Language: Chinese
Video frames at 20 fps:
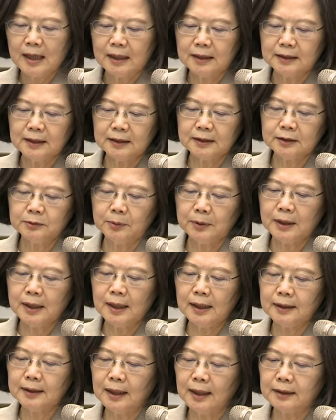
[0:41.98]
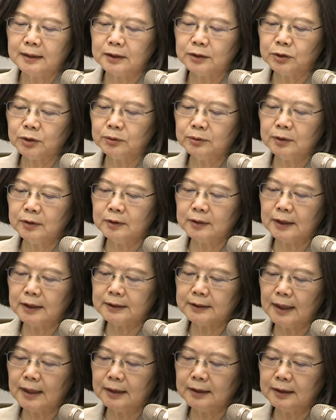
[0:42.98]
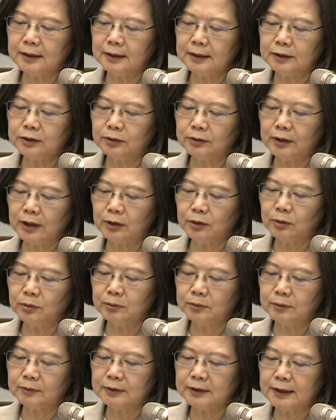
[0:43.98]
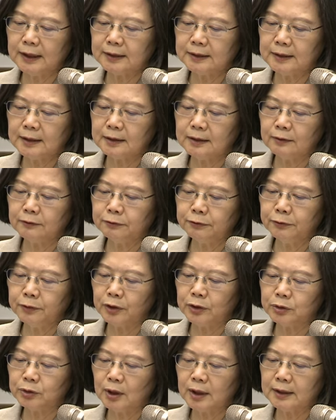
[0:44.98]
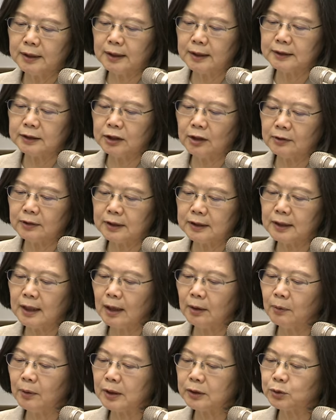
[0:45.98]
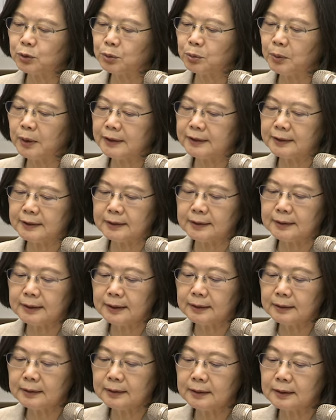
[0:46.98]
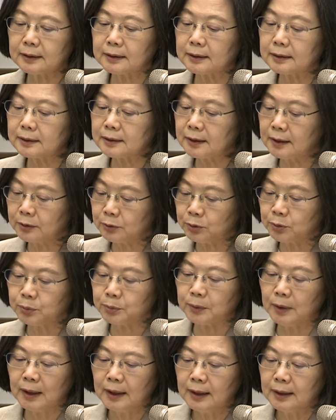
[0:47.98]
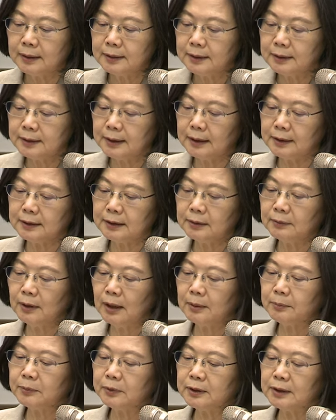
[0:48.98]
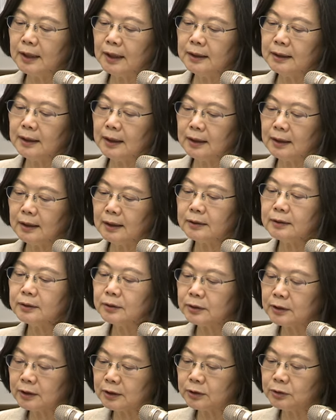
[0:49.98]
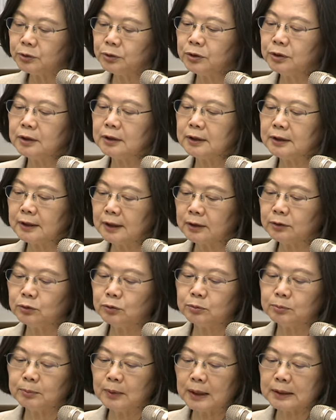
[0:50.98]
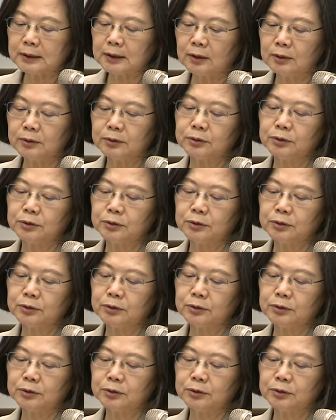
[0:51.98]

像是我和海尼总统也在二零一九年共同见证了妇女创业小额贷款循环基金的签署。这项计划目前也持续协助马绍尔